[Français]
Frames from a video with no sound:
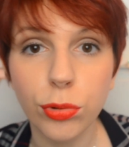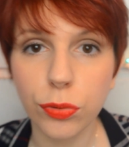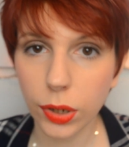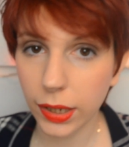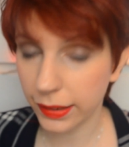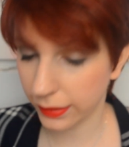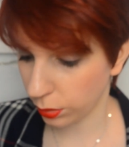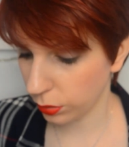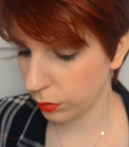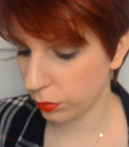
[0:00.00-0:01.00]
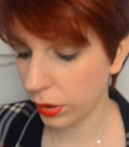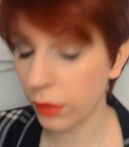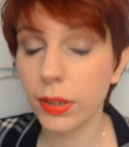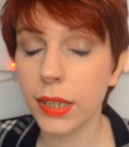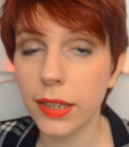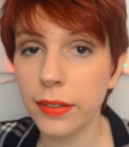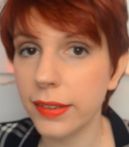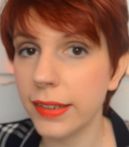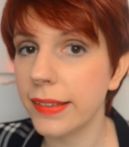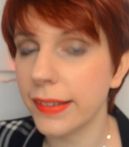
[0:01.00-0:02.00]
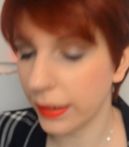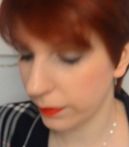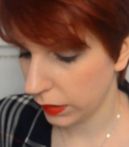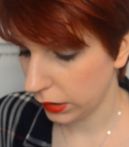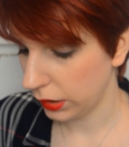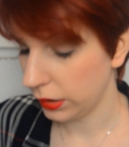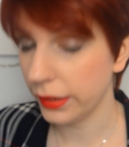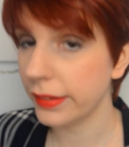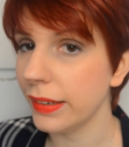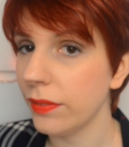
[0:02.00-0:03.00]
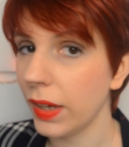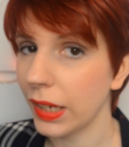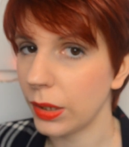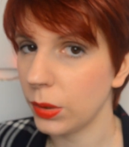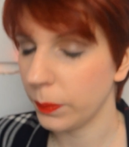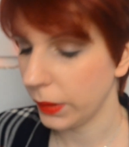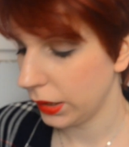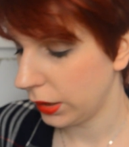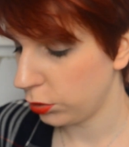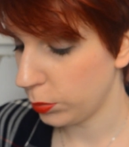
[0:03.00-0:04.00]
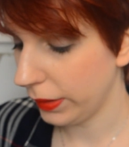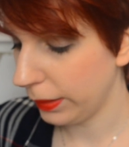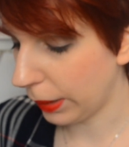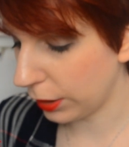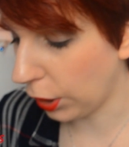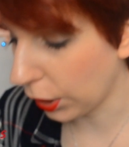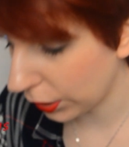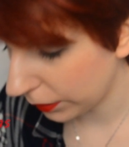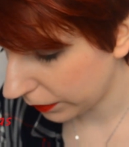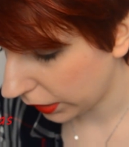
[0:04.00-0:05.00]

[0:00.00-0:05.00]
une fleur, elle est assez grosse. Vous la voyez quand c'est l'été. Hein. Là c'est l'hiver, hein, non, je suis pas un débardeur.